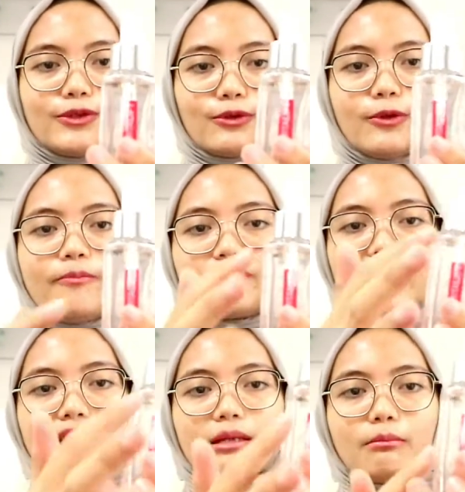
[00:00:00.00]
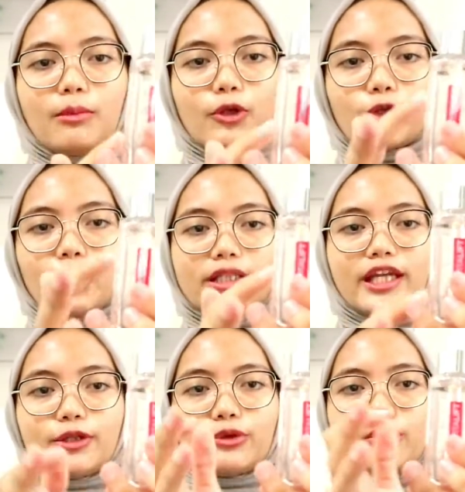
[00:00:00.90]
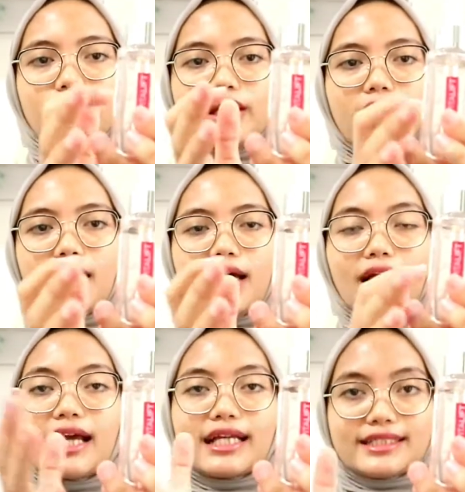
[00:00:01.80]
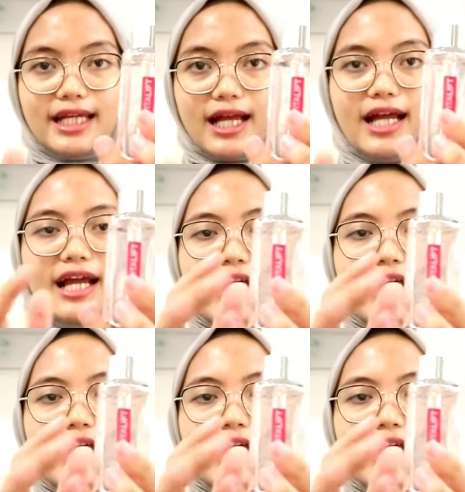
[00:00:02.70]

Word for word: gitu botolnya itu dia kaca